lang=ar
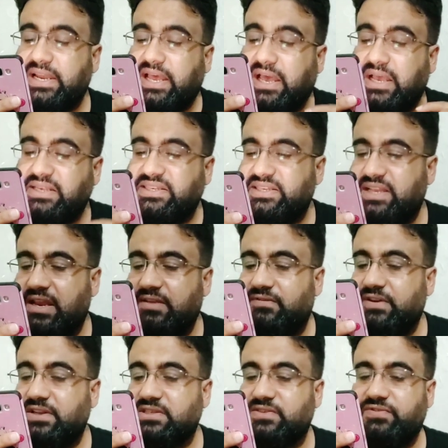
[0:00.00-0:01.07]
الخاسرين
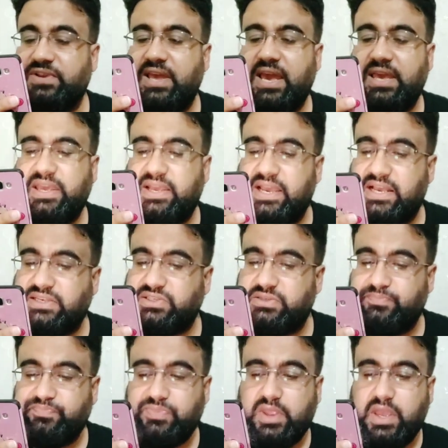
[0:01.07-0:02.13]
في نصف نهائي
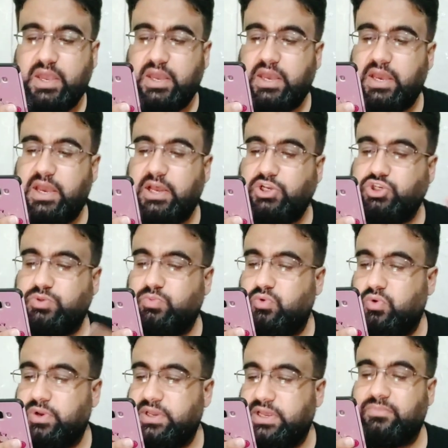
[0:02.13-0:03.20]
كاس آه،
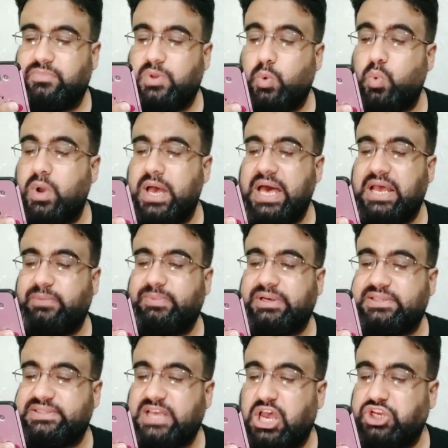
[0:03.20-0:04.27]
الجمهورية
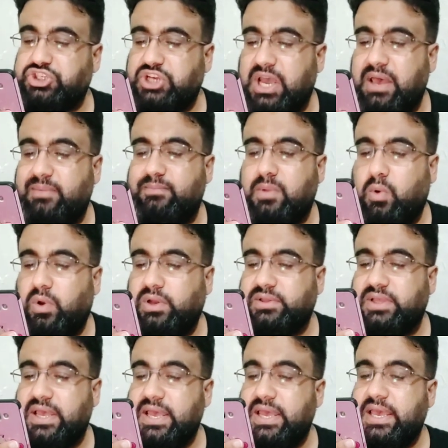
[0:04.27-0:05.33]
و14 آب موعد